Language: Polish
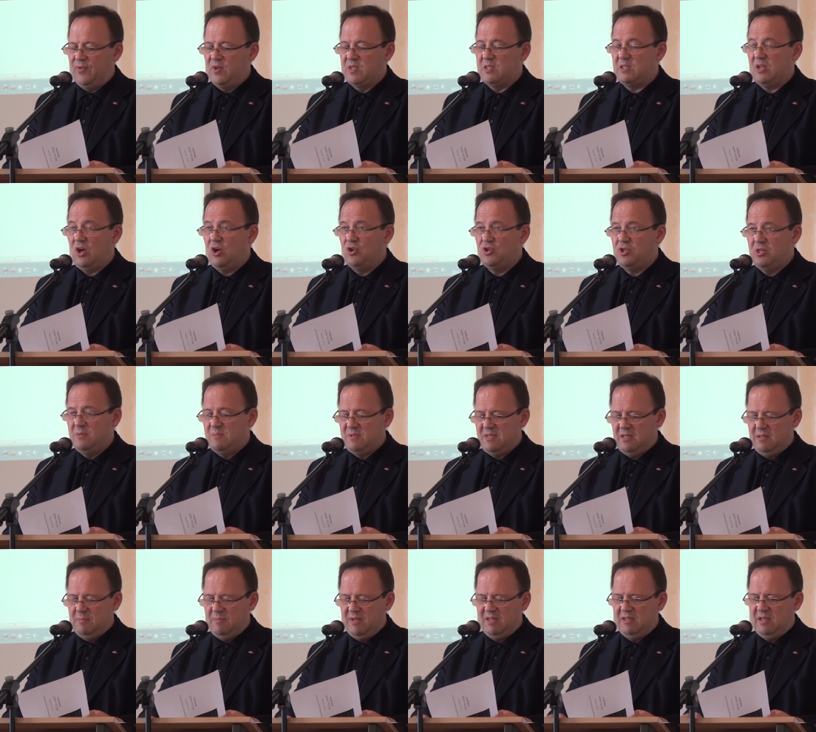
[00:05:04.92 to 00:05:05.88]
to jest
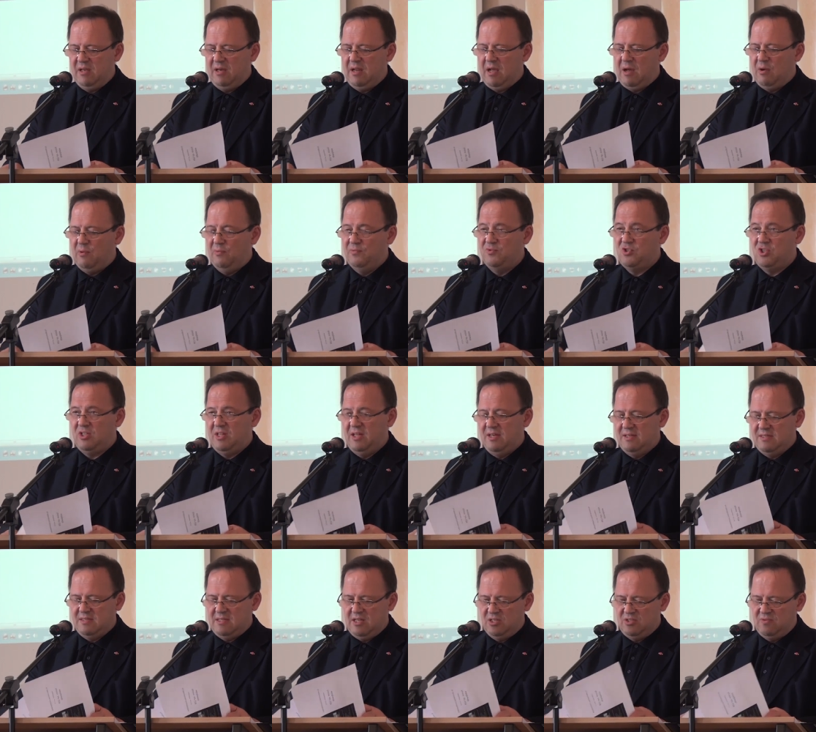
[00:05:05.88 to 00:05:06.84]
800 materiałów,
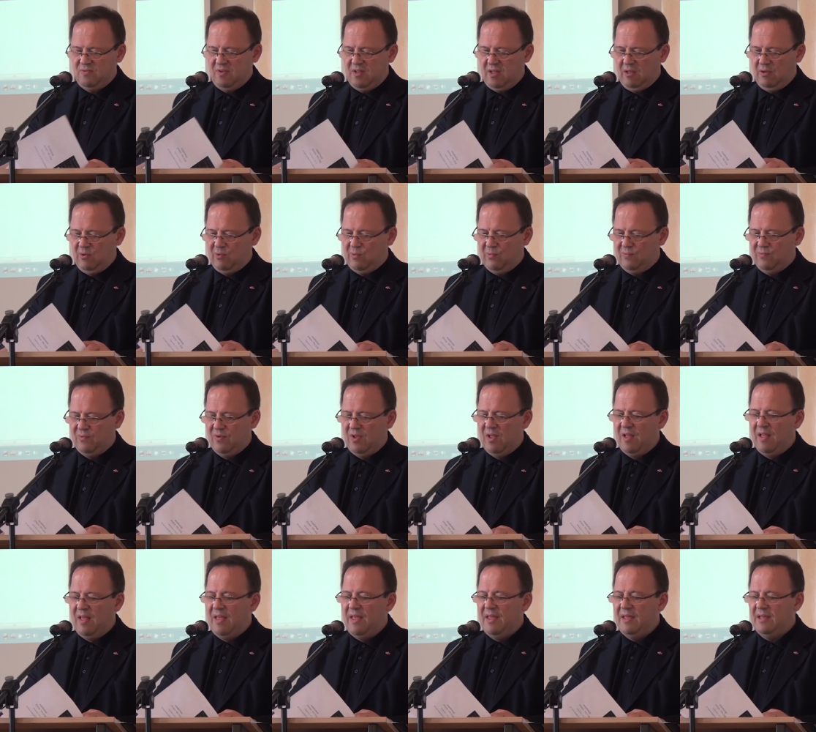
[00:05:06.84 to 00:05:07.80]
400 dźwięków.
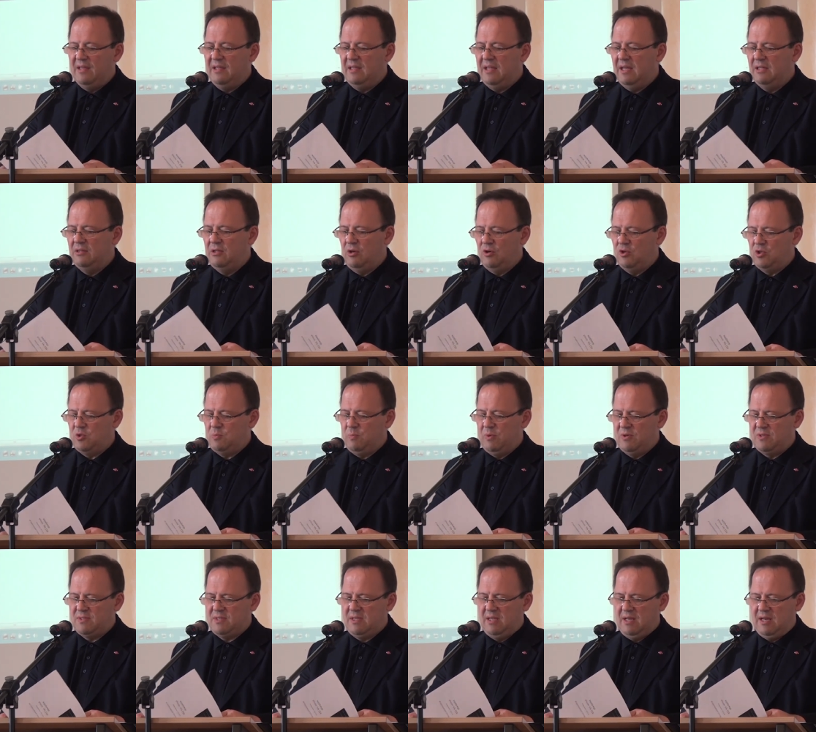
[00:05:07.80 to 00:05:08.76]
Giedroć
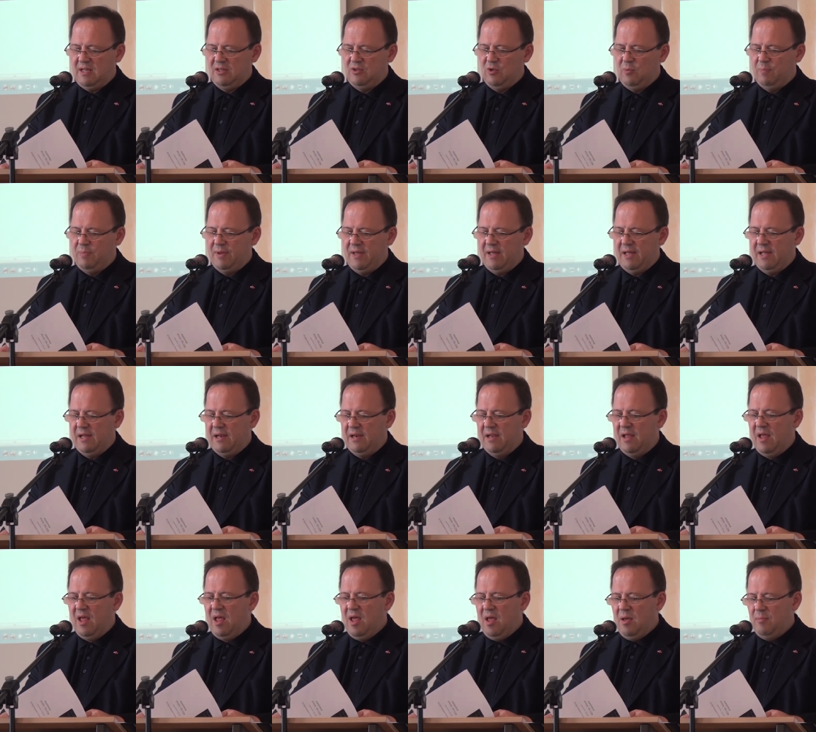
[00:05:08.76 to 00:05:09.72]
Polskie Radio.pl
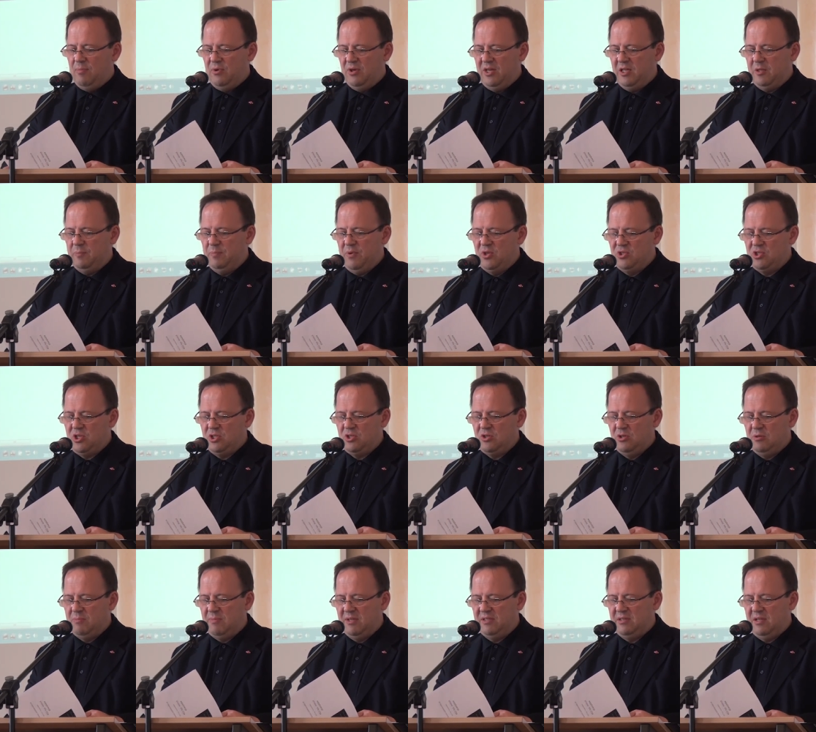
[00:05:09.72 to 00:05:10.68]
ponad
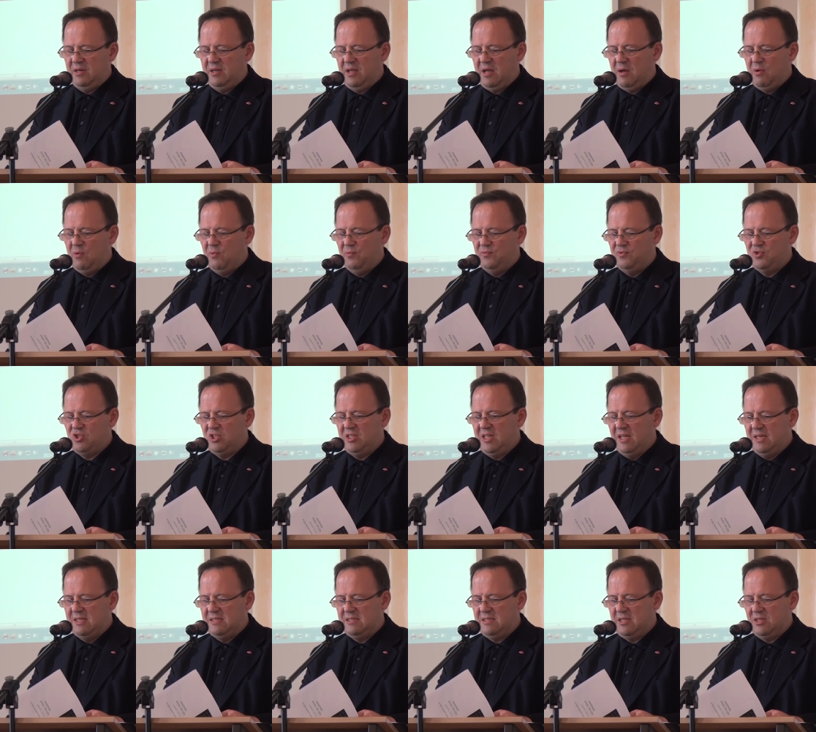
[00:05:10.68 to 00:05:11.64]
50 materiałów,
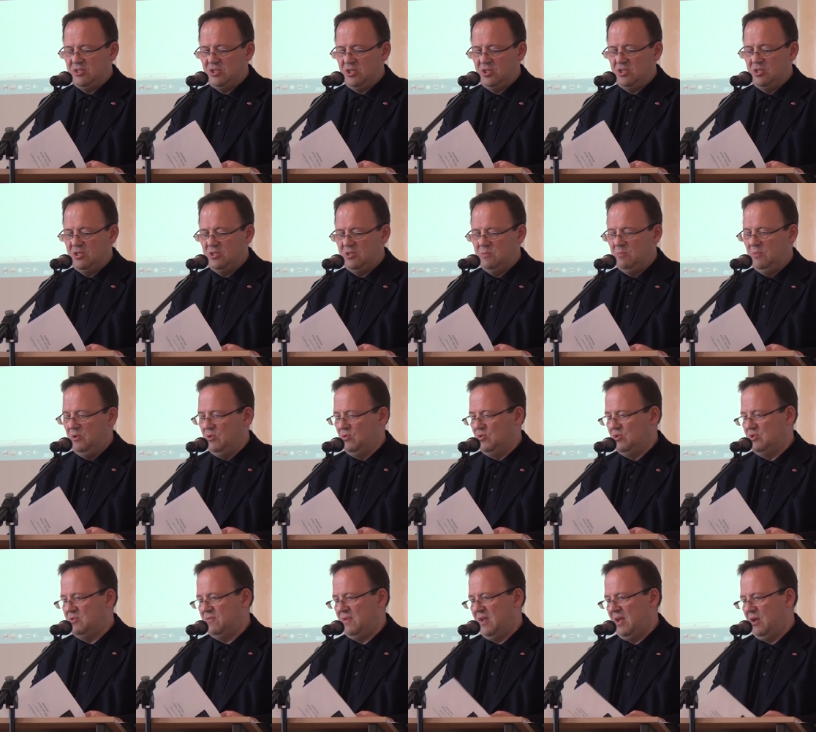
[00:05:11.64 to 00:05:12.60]
410
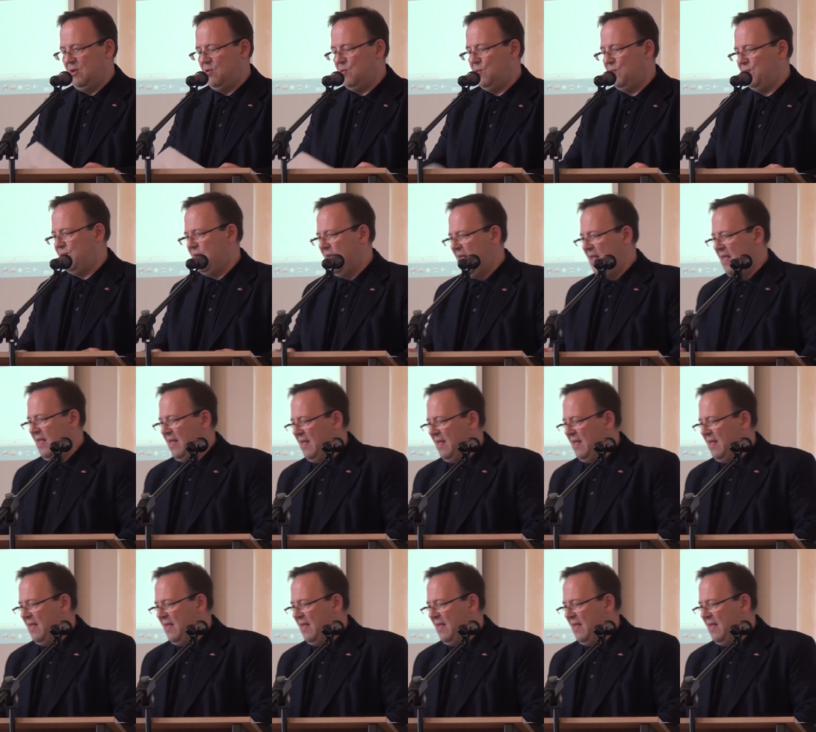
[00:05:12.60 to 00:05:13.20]
minut dźwięków.